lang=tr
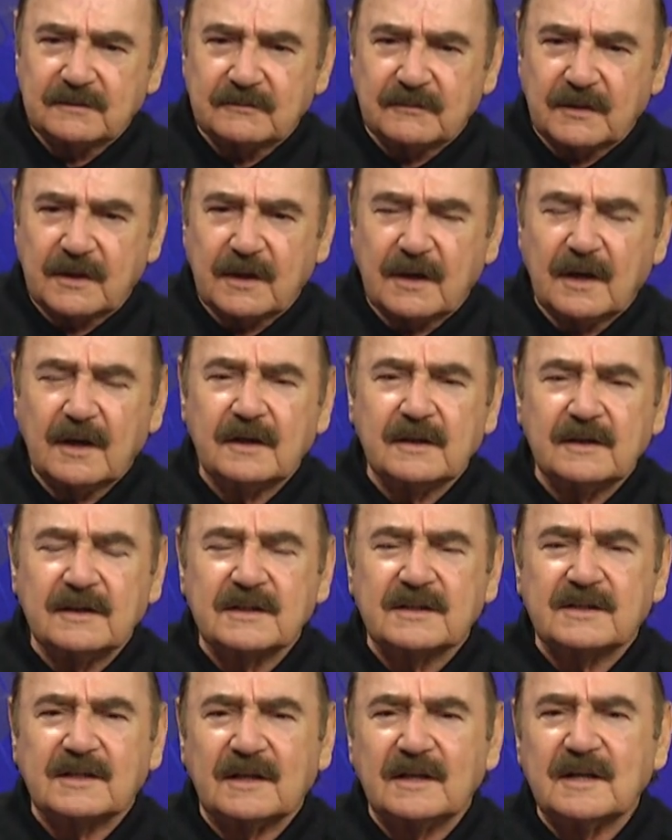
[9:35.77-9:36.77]
veya
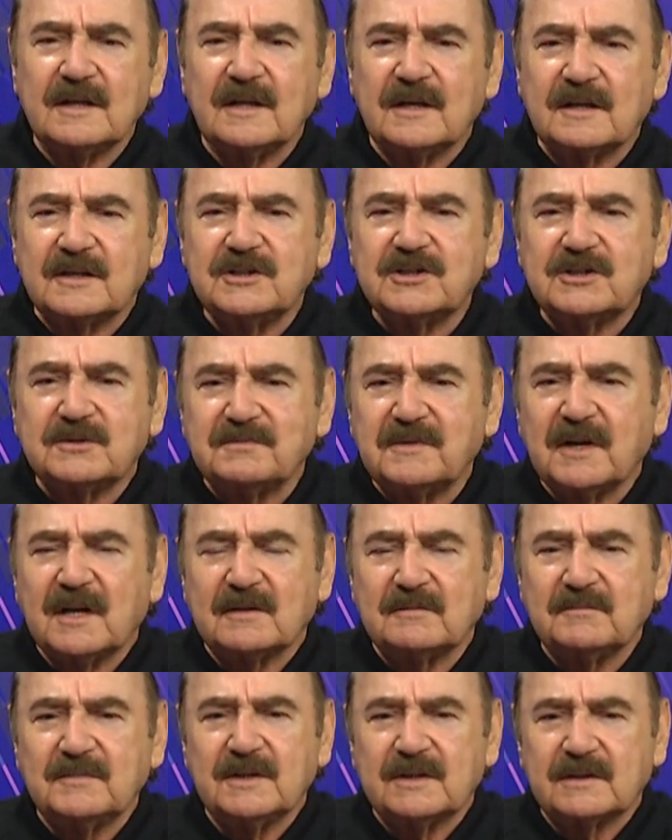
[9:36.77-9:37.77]
insana
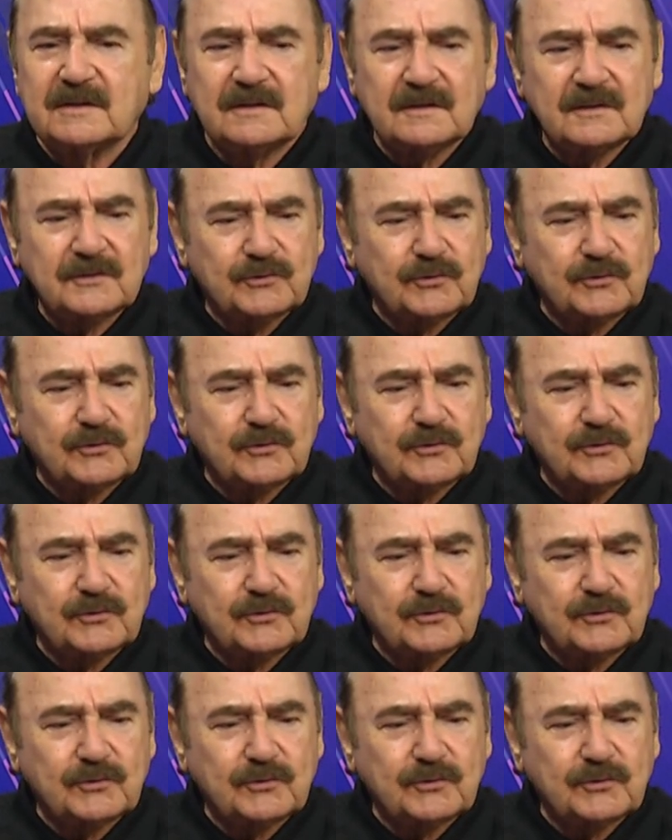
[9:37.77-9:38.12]
yakışmayan bir